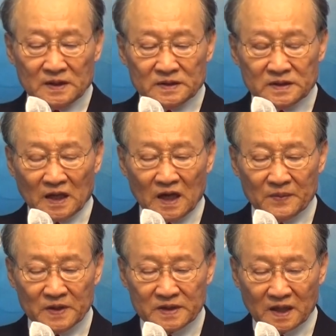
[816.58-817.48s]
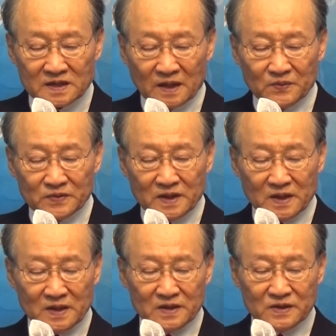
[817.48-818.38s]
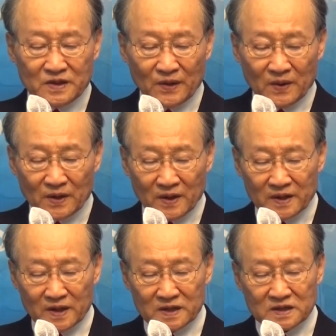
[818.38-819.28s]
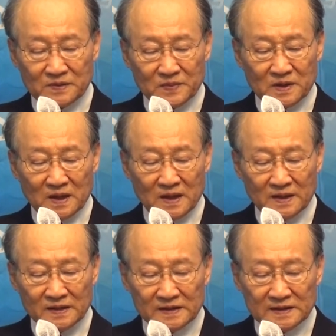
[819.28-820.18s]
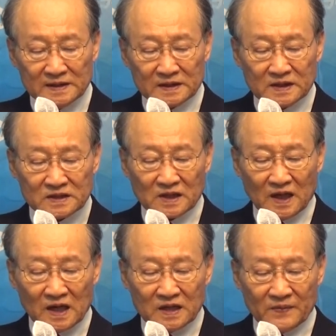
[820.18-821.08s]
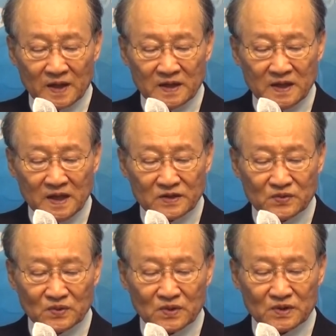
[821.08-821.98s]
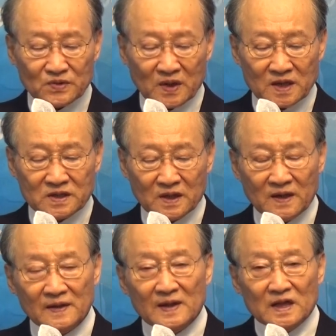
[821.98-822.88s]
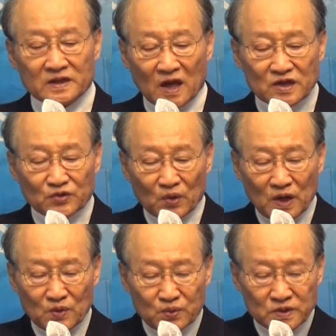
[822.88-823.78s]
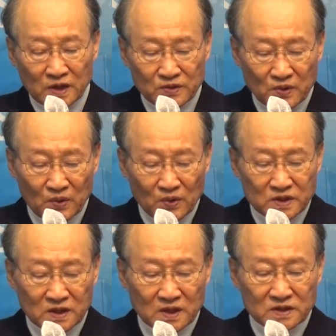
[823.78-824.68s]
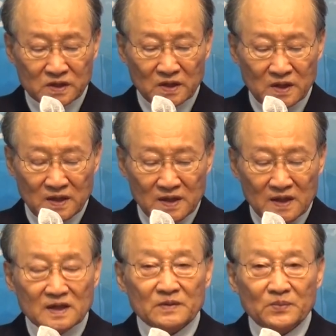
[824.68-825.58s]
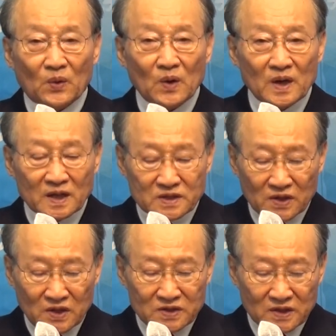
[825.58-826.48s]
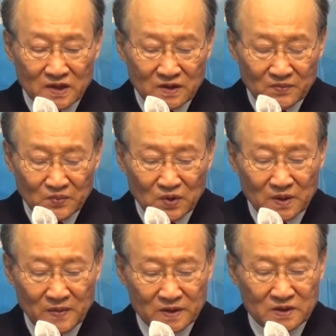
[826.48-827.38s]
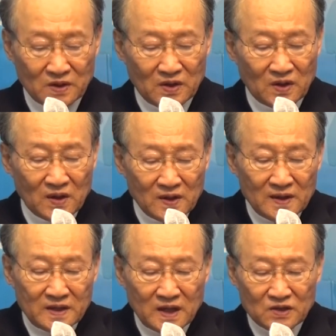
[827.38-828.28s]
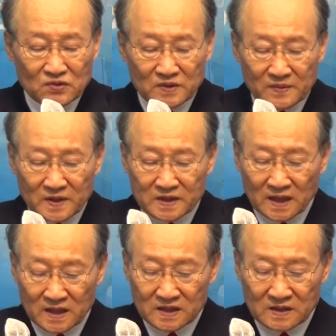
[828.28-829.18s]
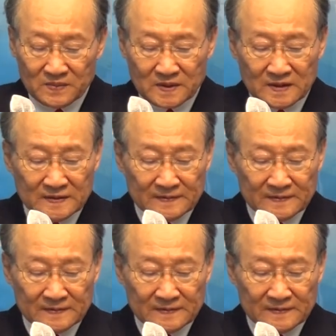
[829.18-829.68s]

사람의 생사 문제는 죄와 관계가 있습니다. 그래서 하나님 아들 예수 그리스도께서 대속의 구세주로 오신 것을 몰라서 저들은 무덤에서 예수님을 찾았습니다.